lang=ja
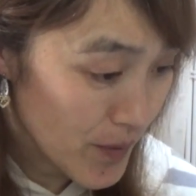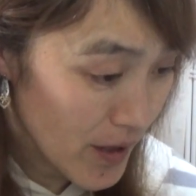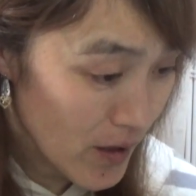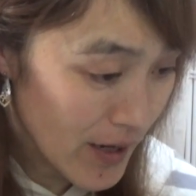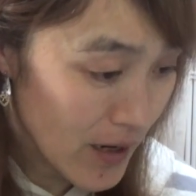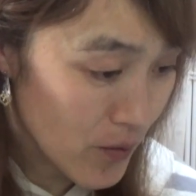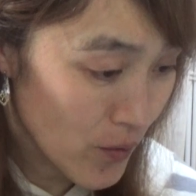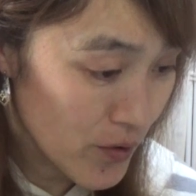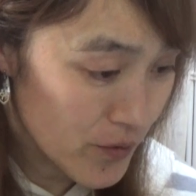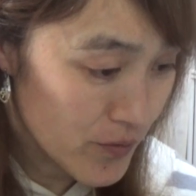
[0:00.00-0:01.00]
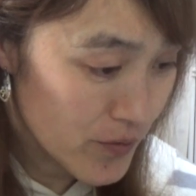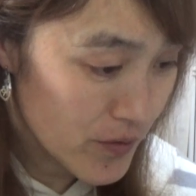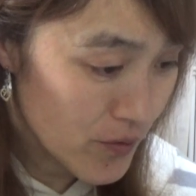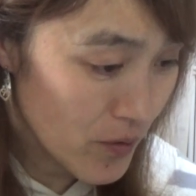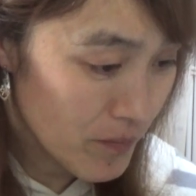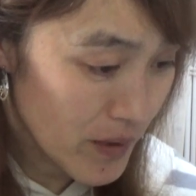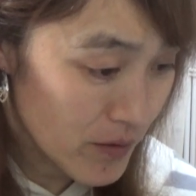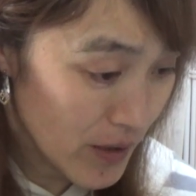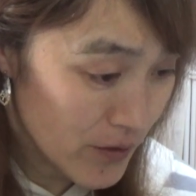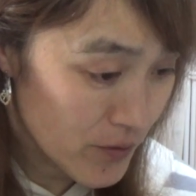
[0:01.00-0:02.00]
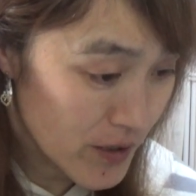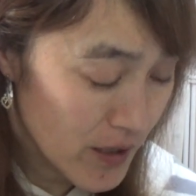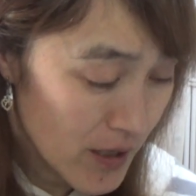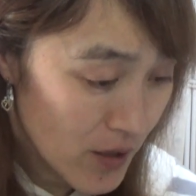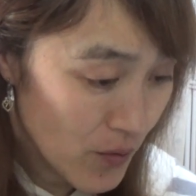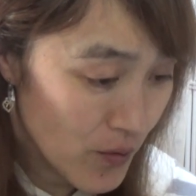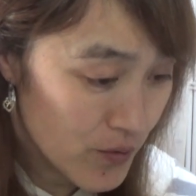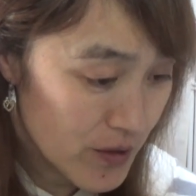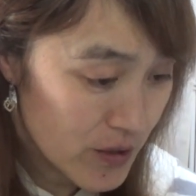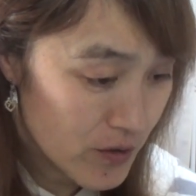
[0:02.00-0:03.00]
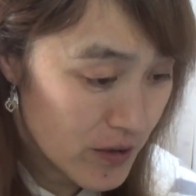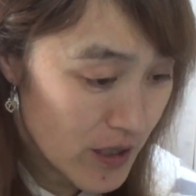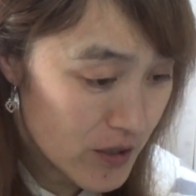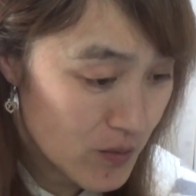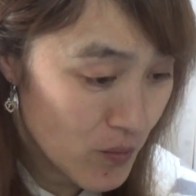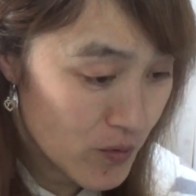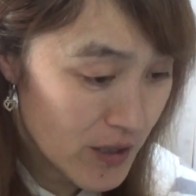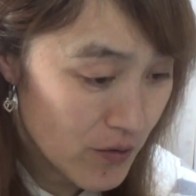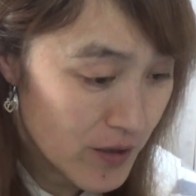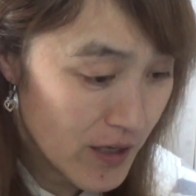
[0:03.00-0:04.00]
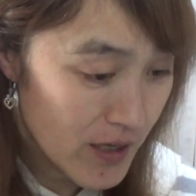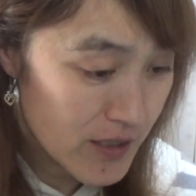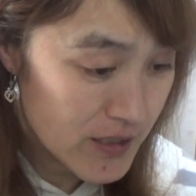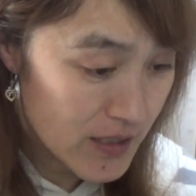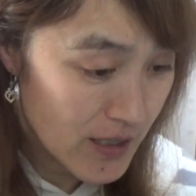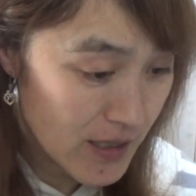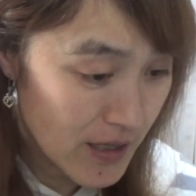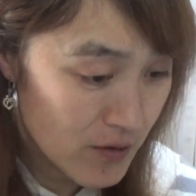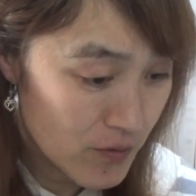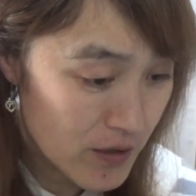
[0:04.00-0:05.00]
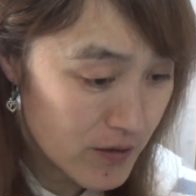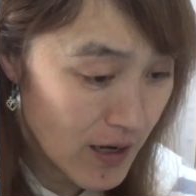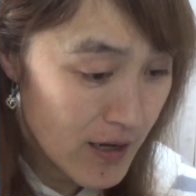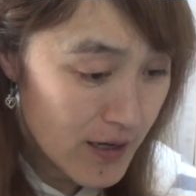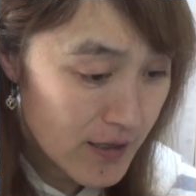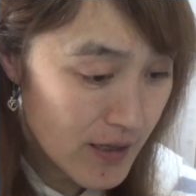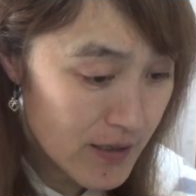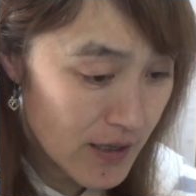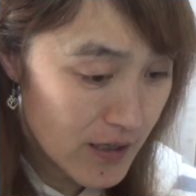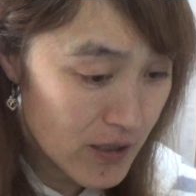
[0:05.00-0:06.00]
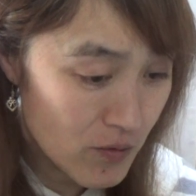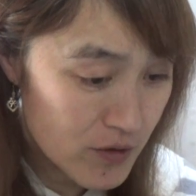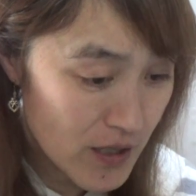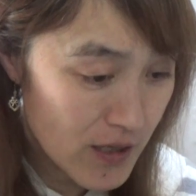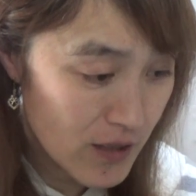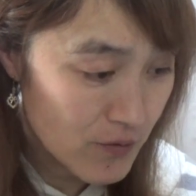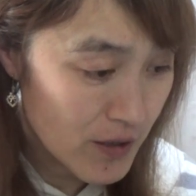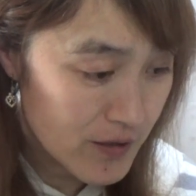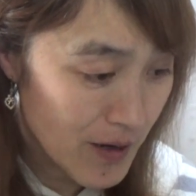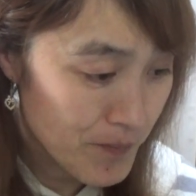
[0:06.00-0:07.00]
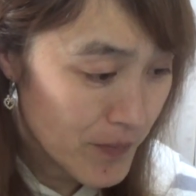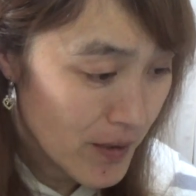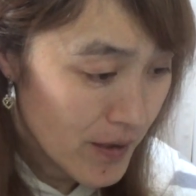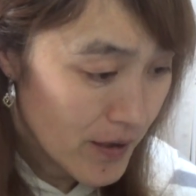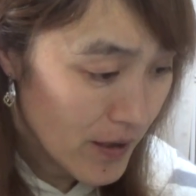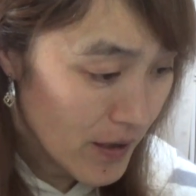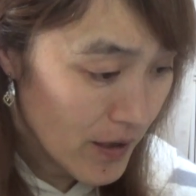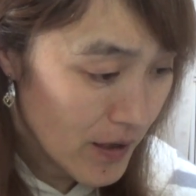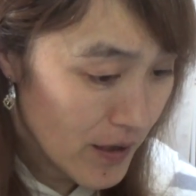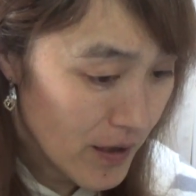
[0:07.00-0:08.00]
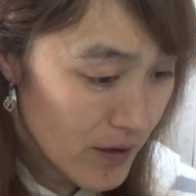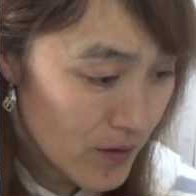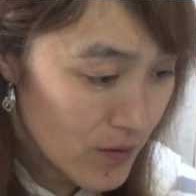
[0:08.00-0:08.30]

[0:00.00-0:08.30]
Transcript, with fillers: えー、カッコオイルのメールワードに、オイルについて質問したのに返信がないのですが、現在機能していないのですかえー、